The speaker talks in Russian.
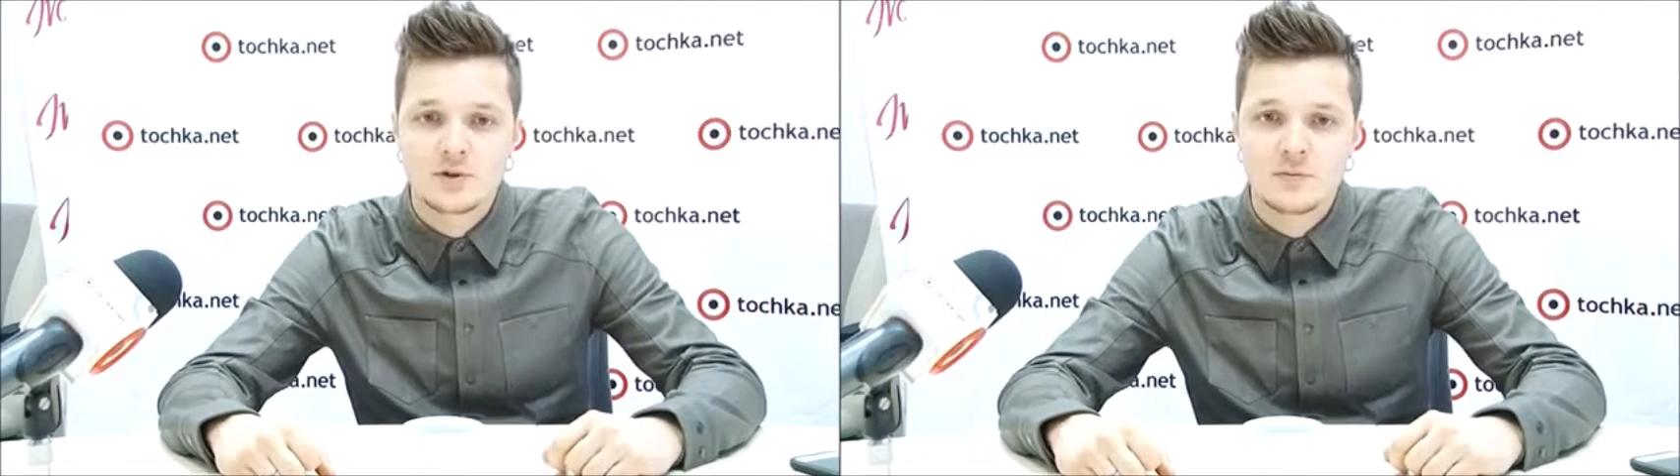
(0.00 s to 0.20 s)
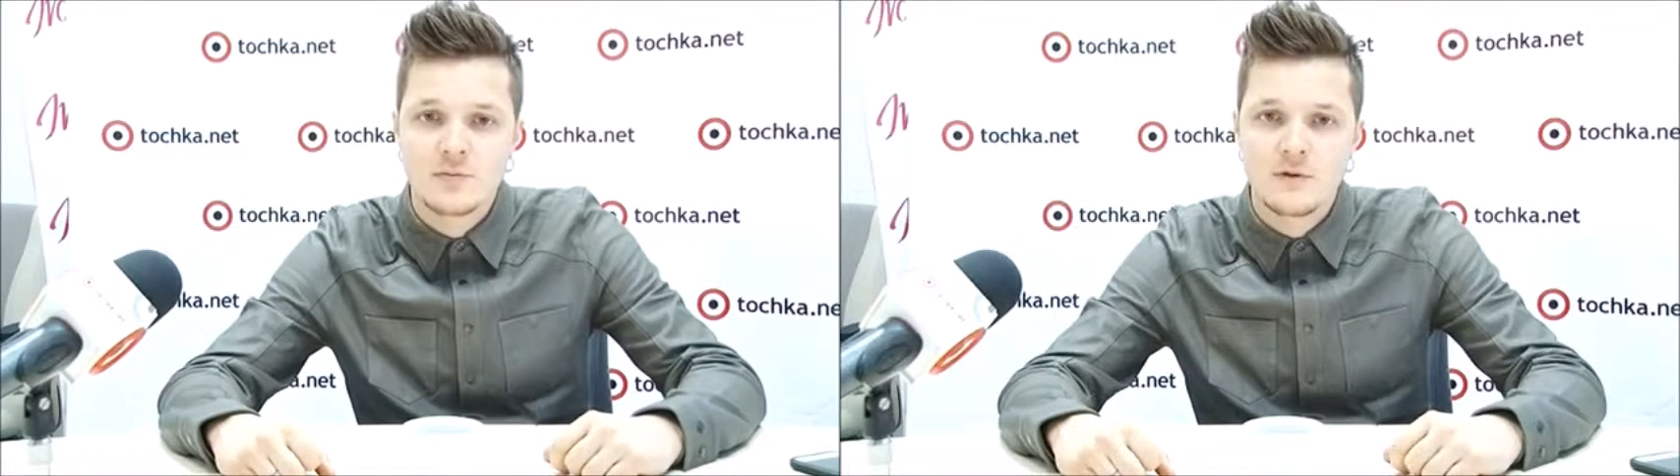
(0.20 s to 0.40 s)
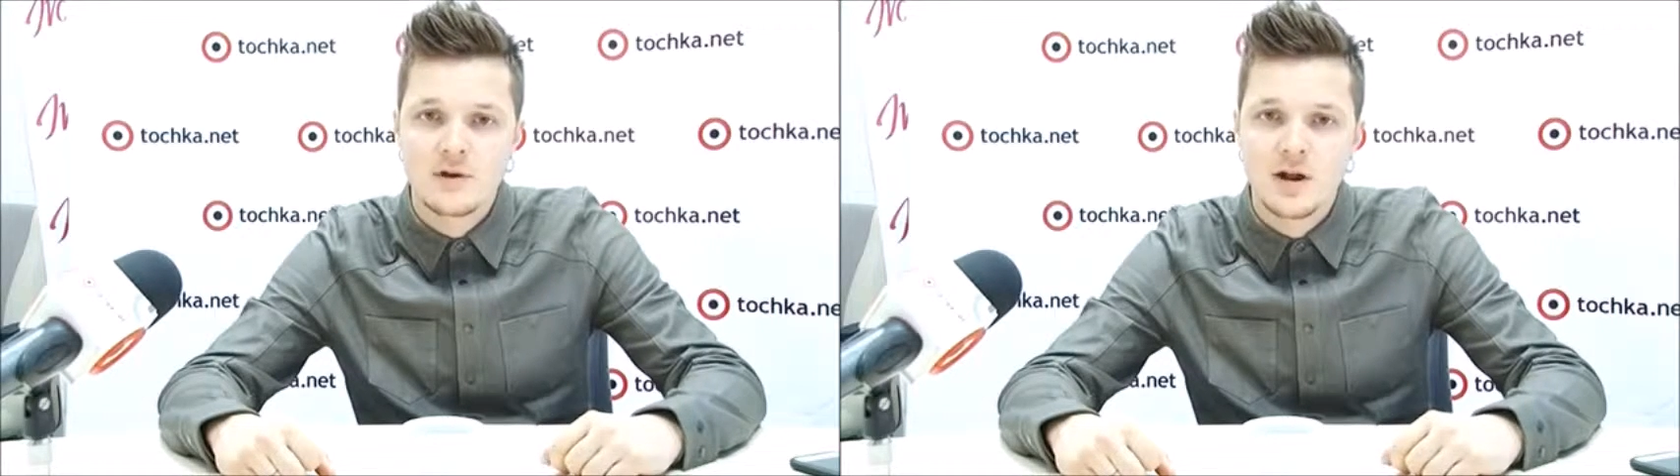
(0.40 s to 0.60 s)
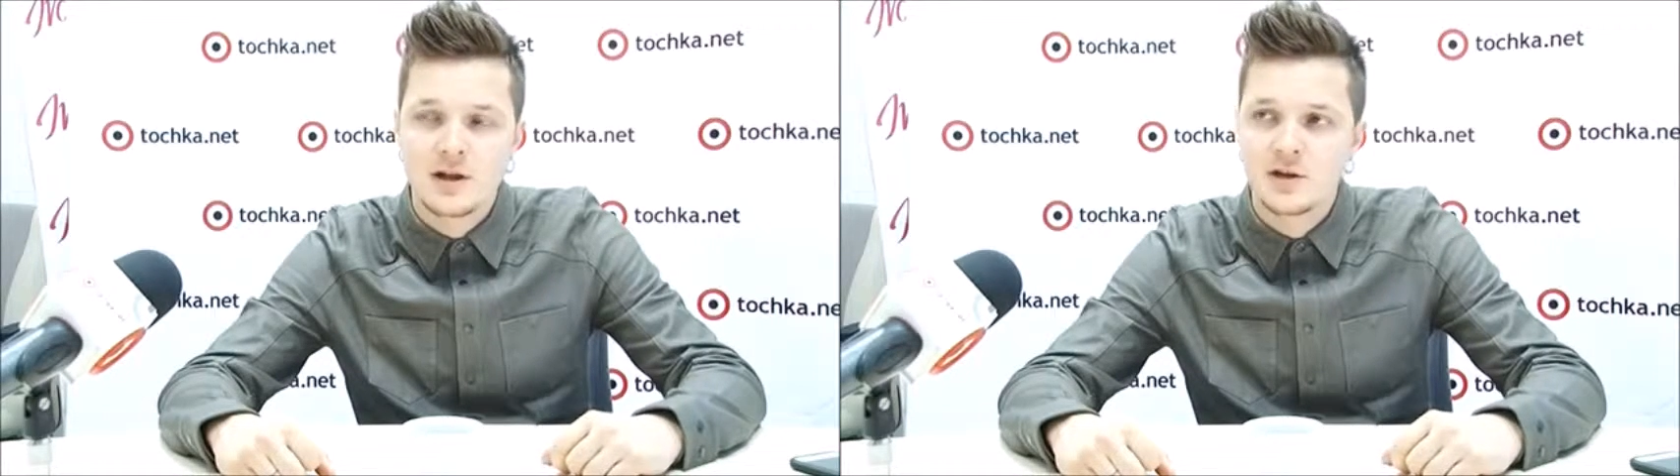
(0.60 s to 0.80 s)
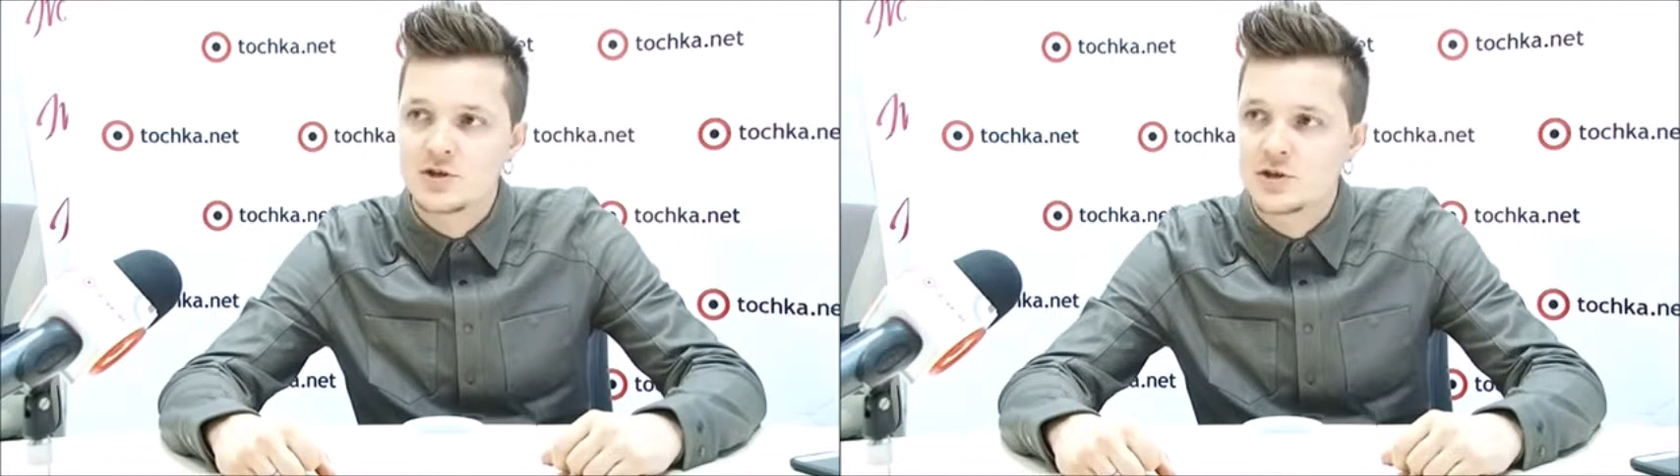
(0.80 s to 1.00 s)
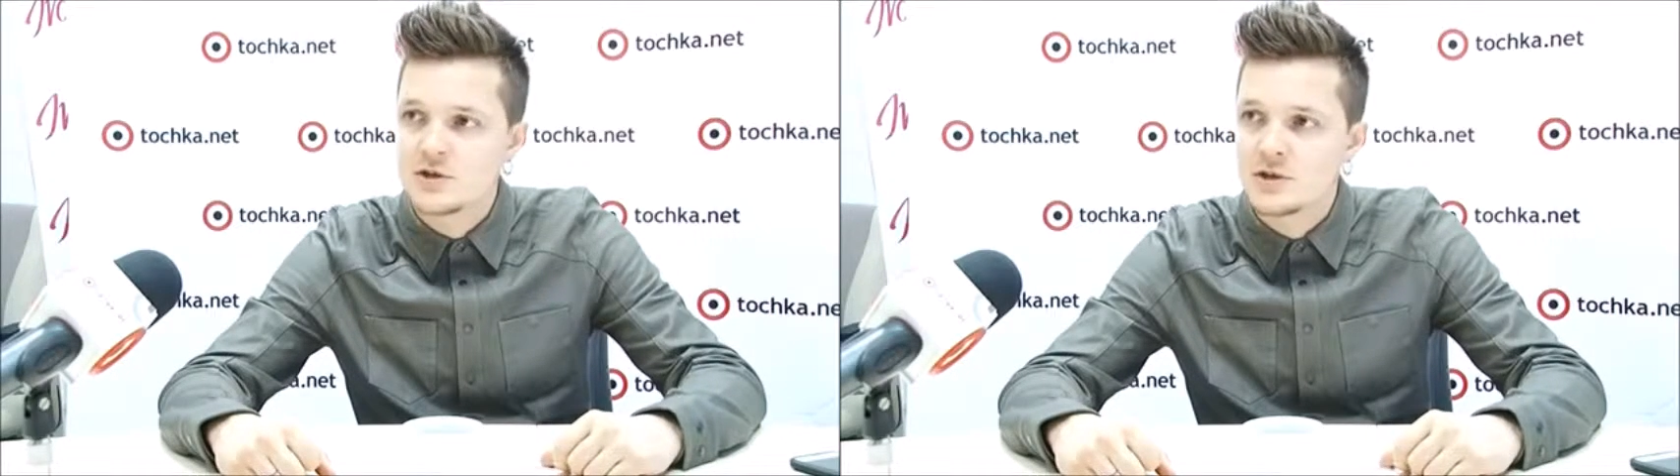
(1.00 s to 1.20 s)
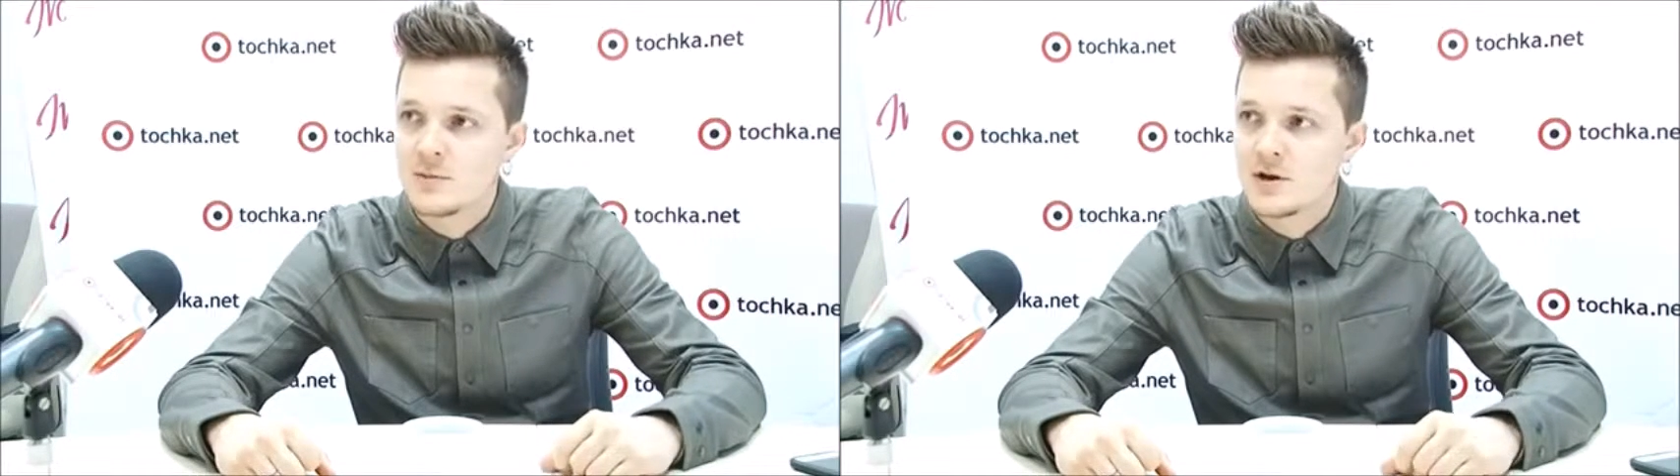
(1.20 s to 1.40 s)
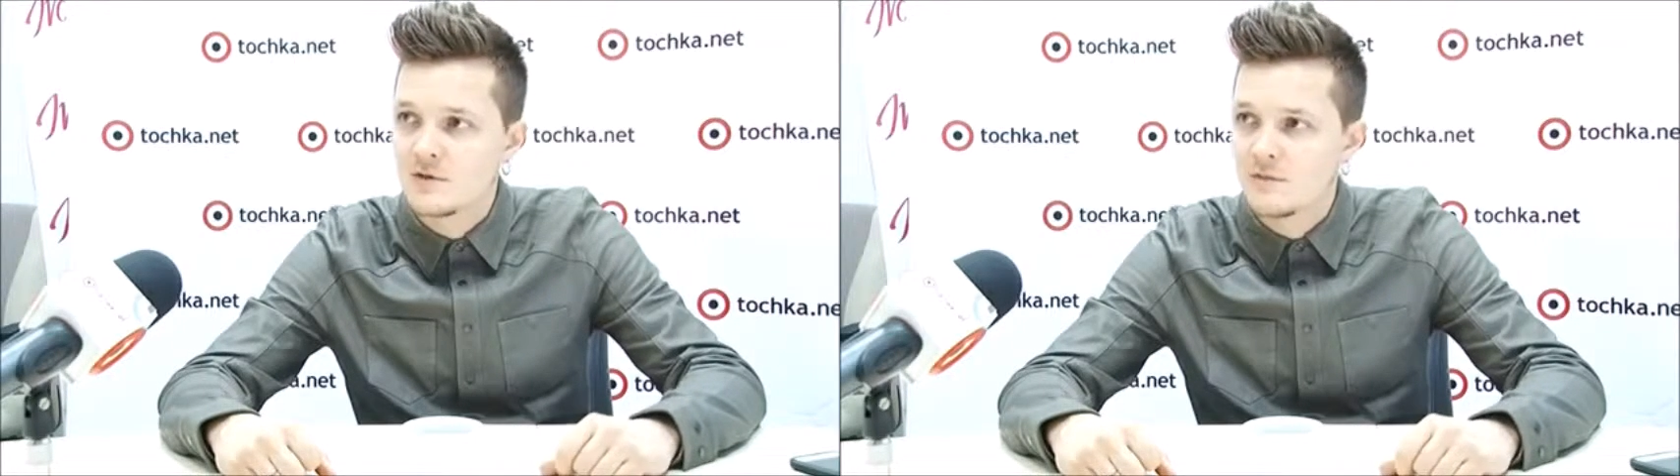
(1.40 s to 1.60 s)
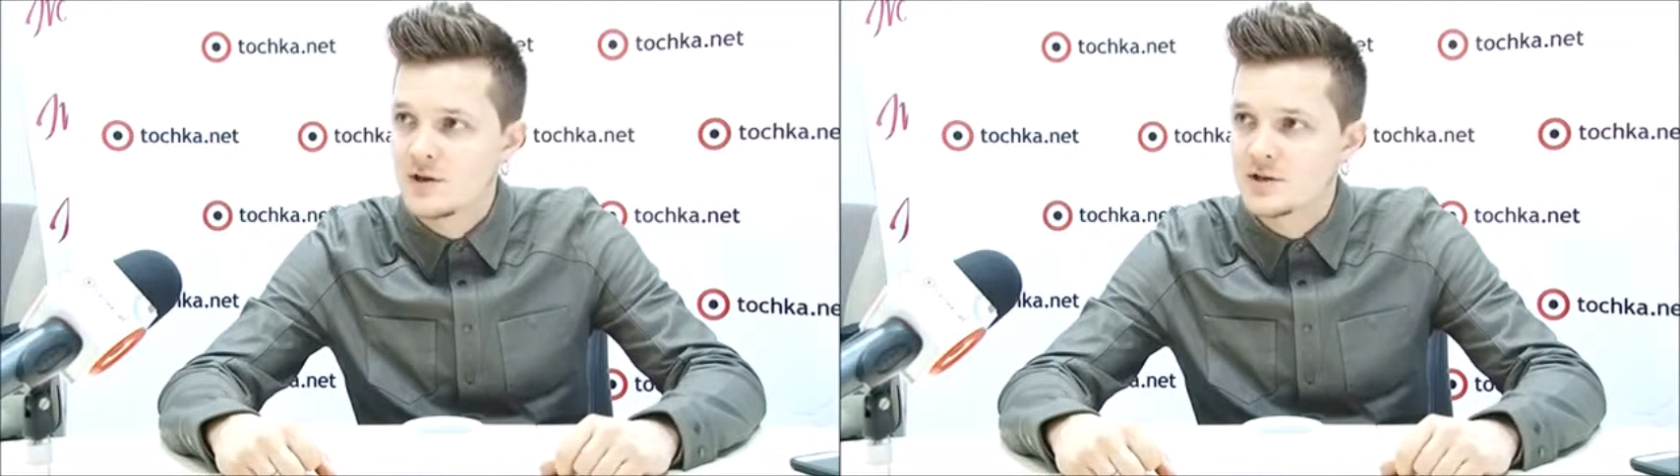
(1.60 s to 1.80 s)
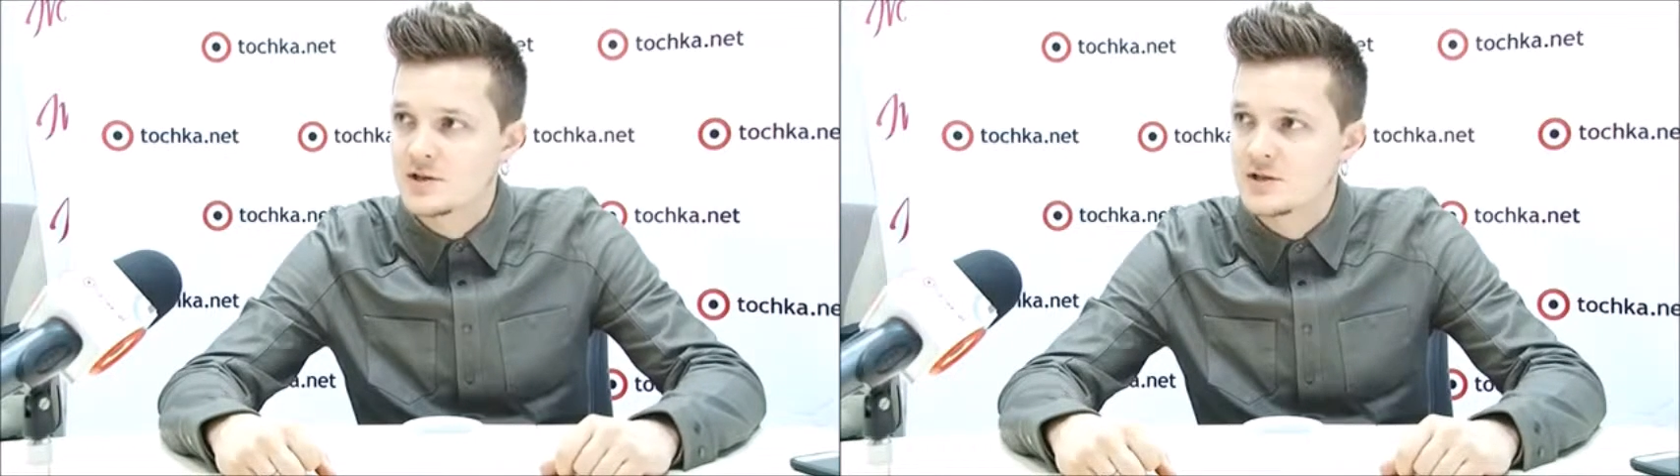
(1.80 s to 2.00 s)
что мы провели отличные 7 лет
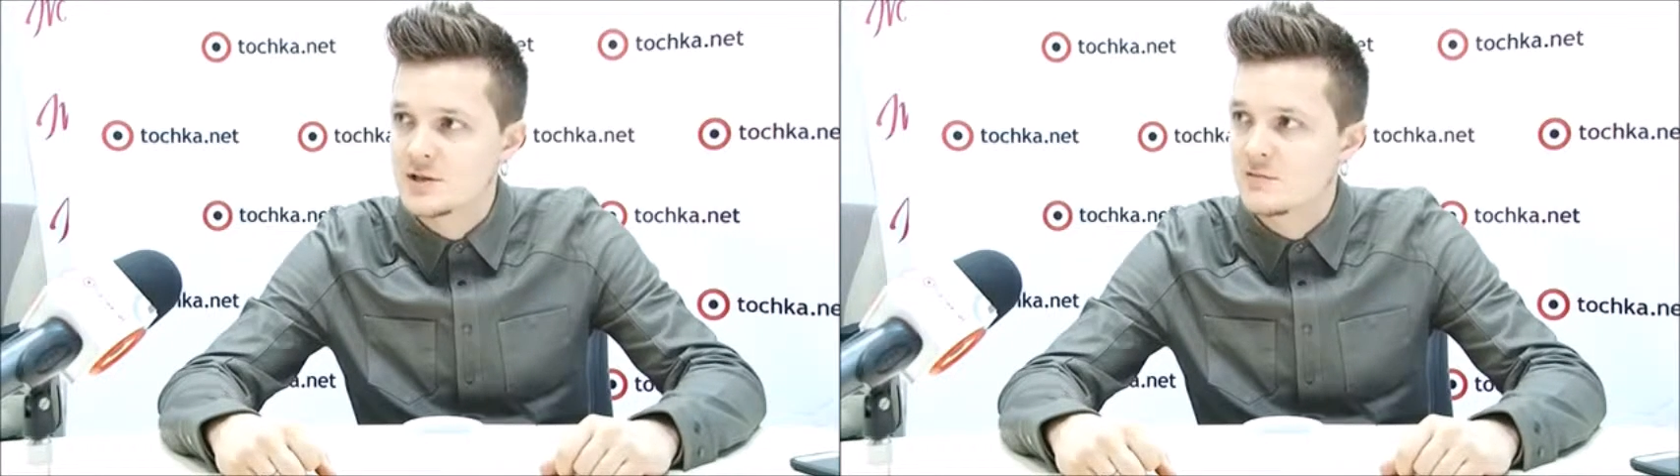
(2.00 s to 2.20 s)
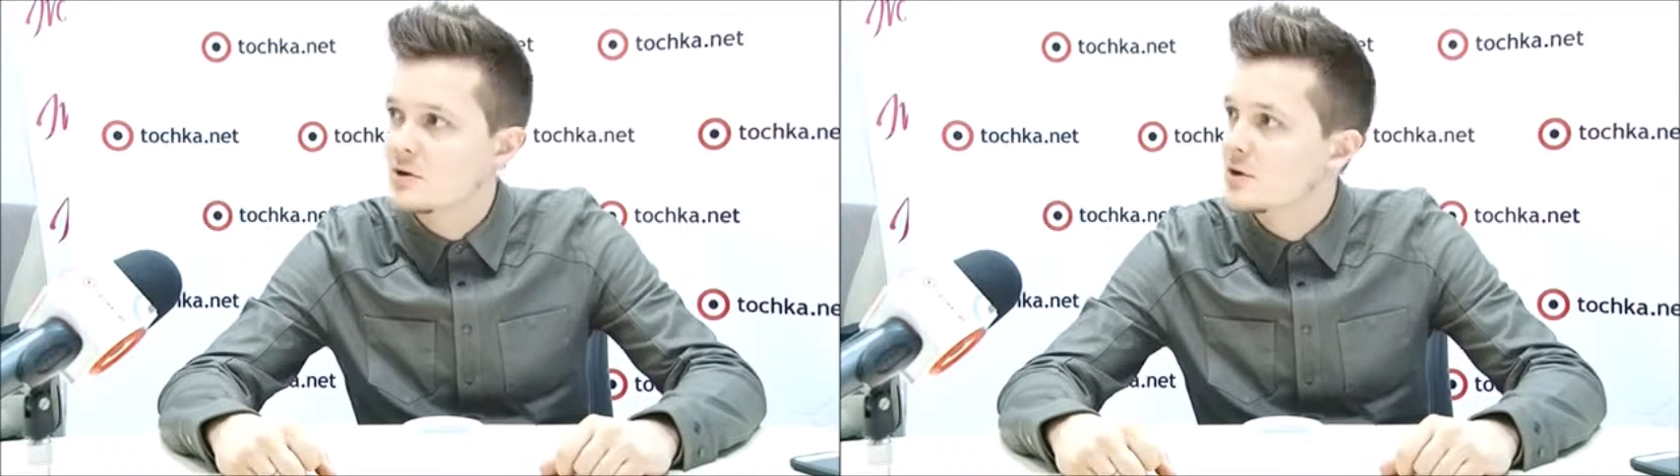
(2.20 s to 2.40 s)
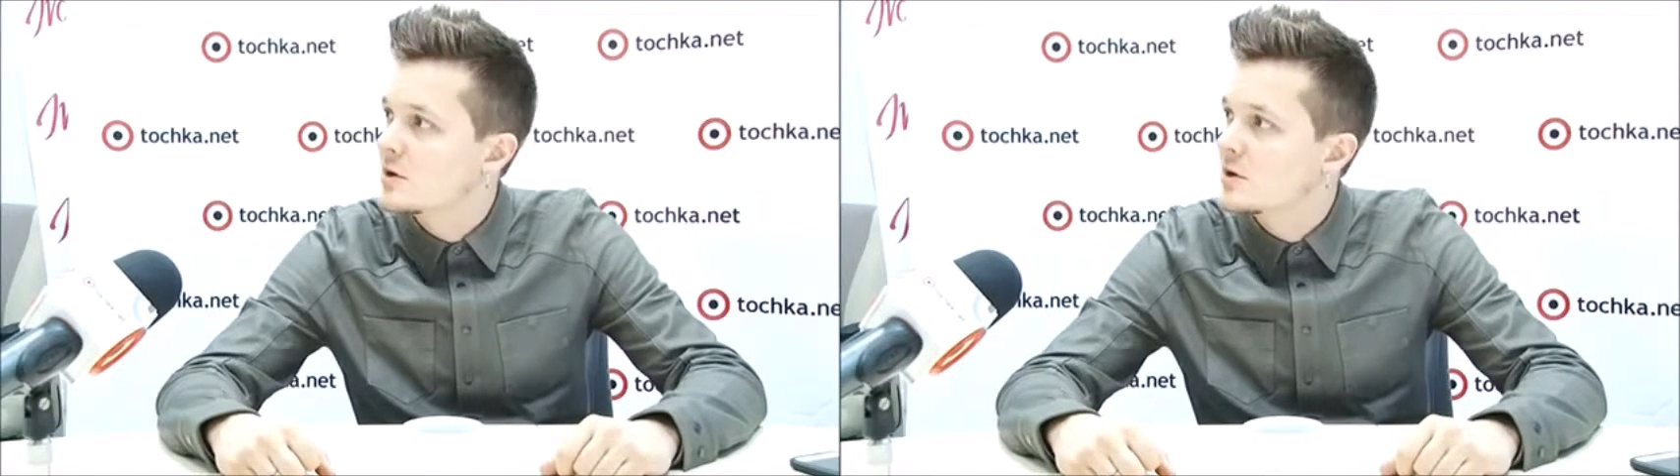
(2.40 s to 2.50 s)
вместе с ним.